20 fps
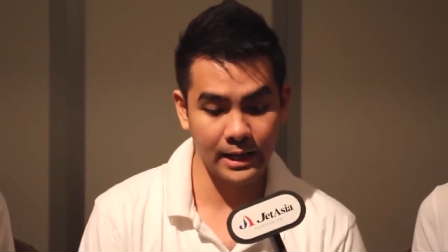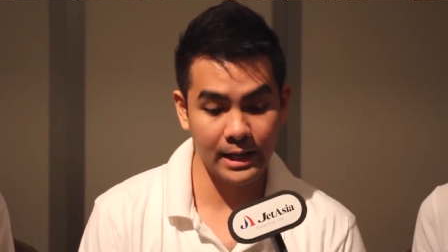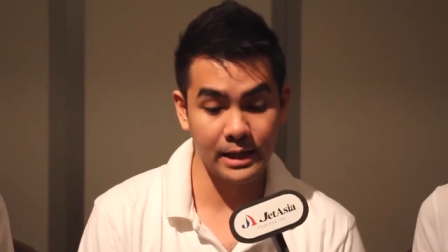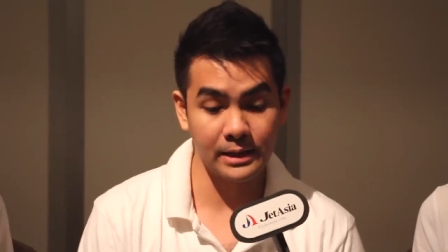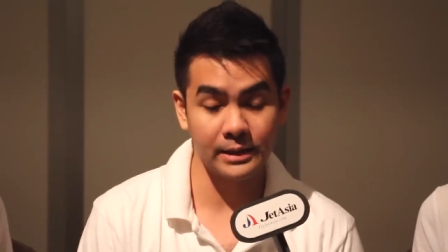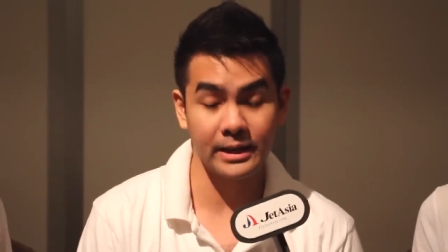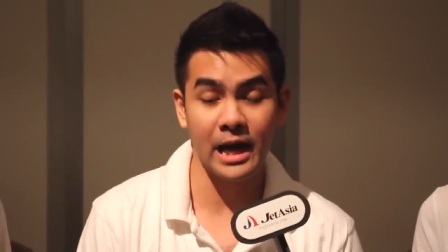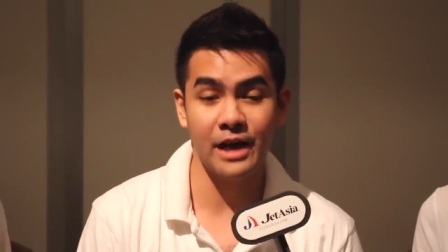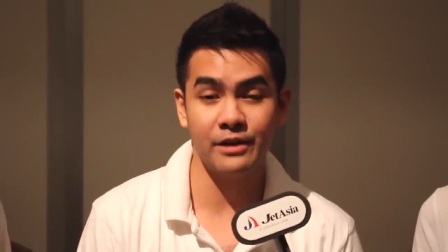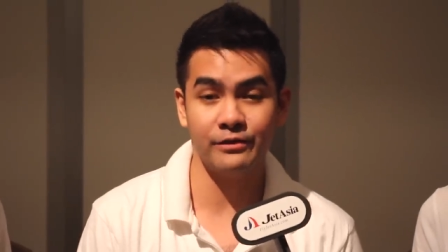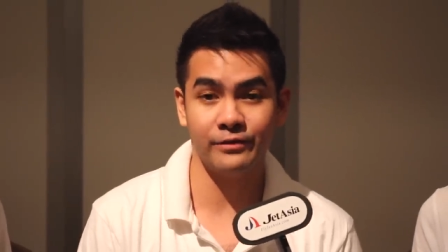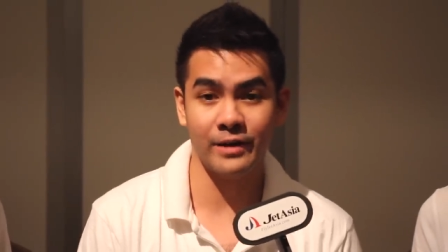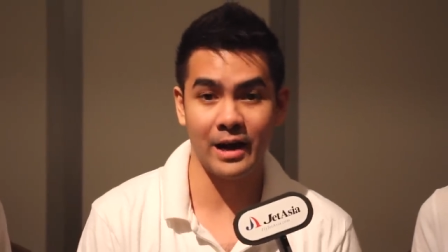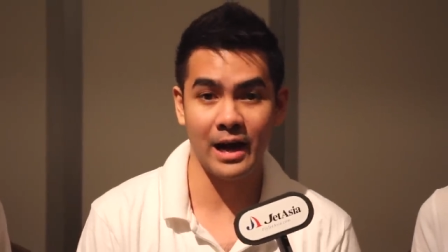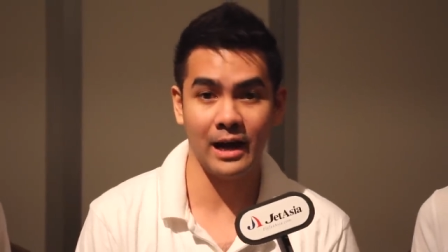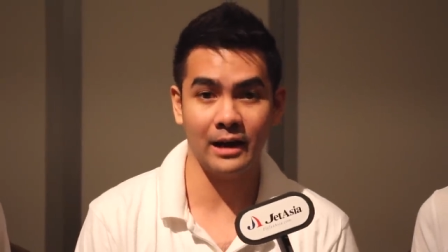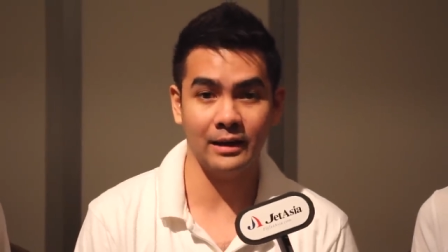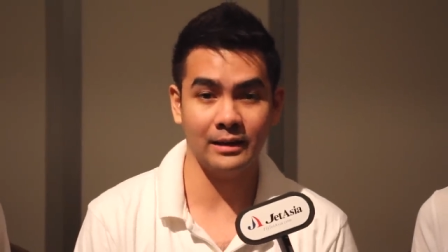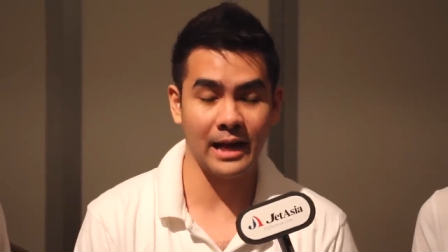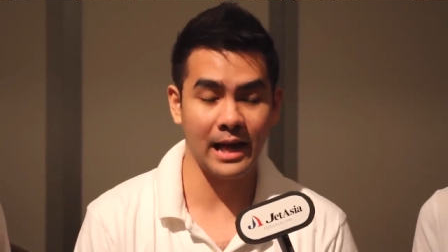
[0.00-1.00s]
ด้านการฟั
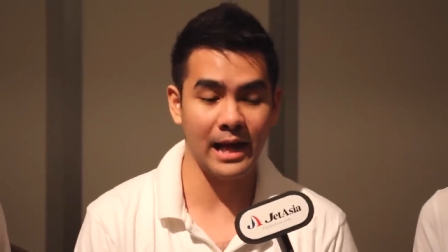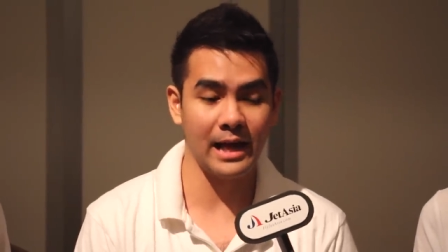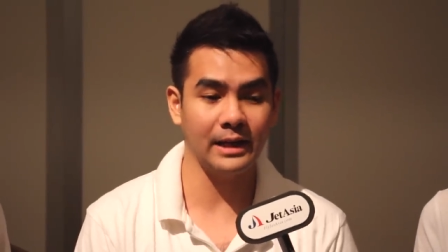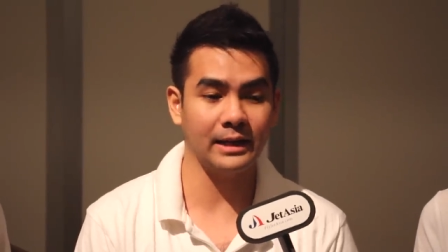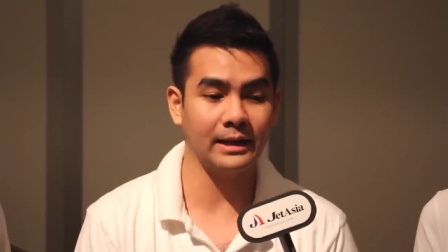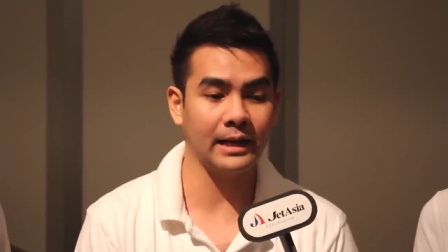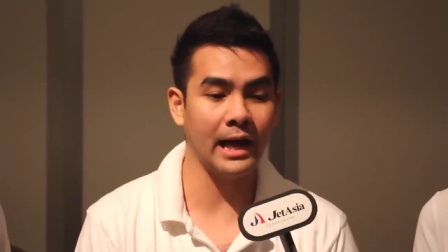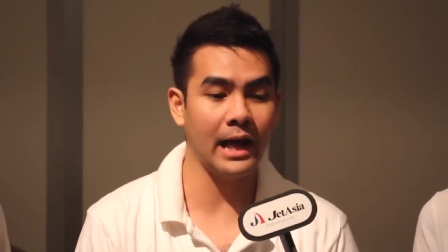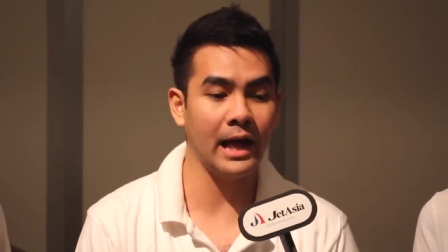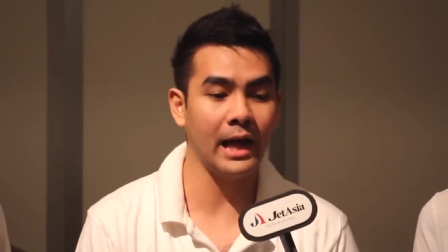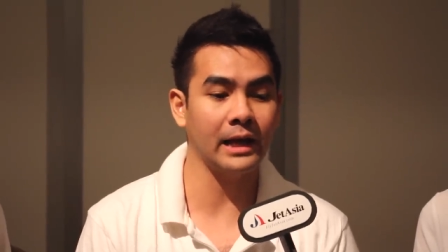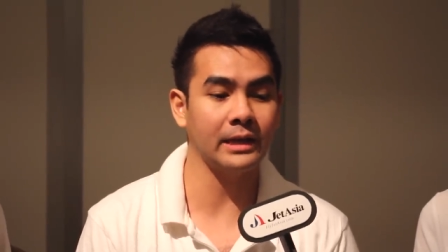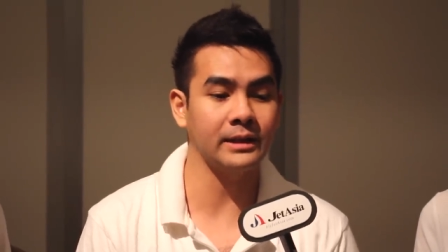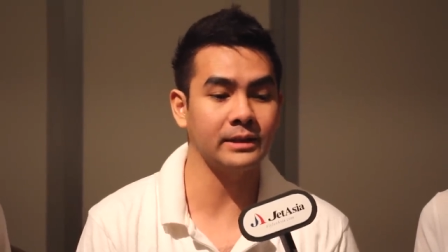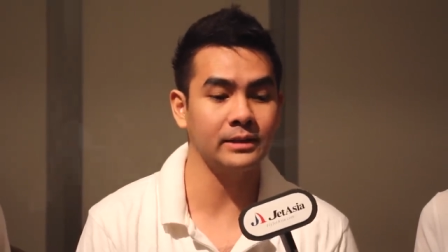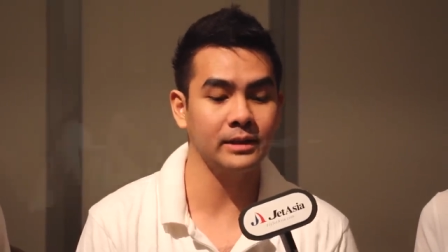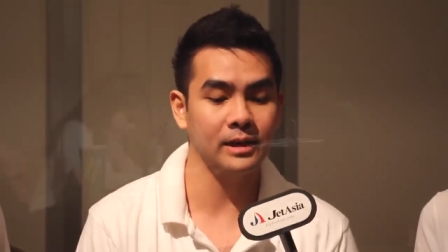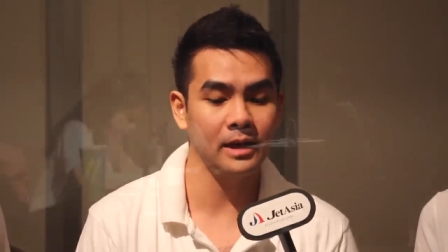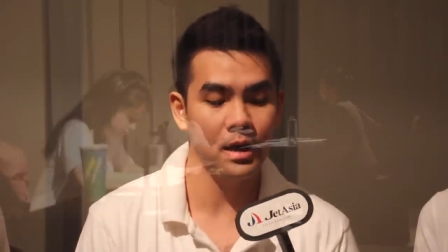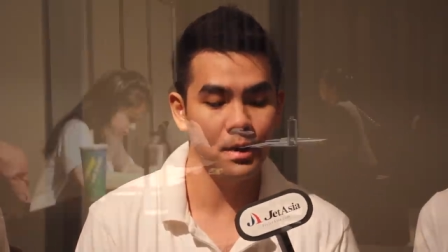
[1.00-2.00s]
งและการ
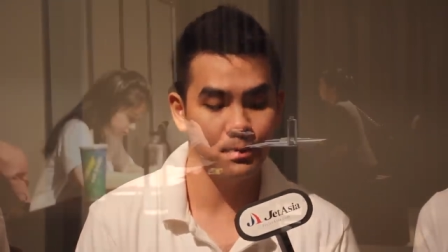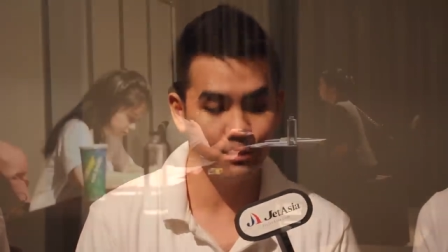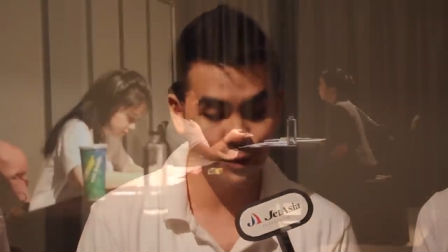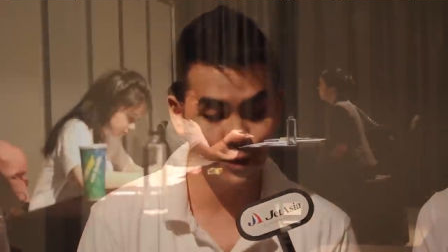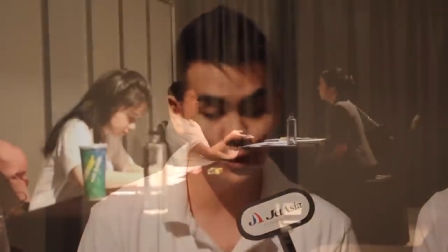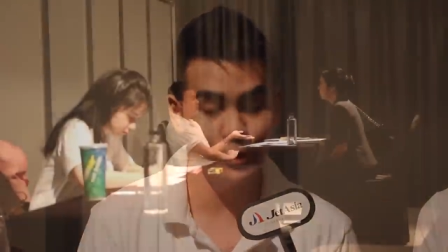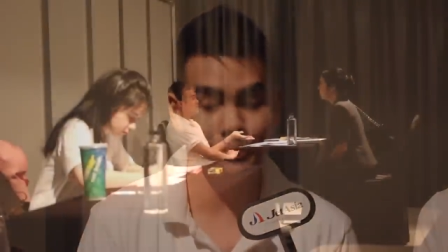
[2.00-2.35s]
พู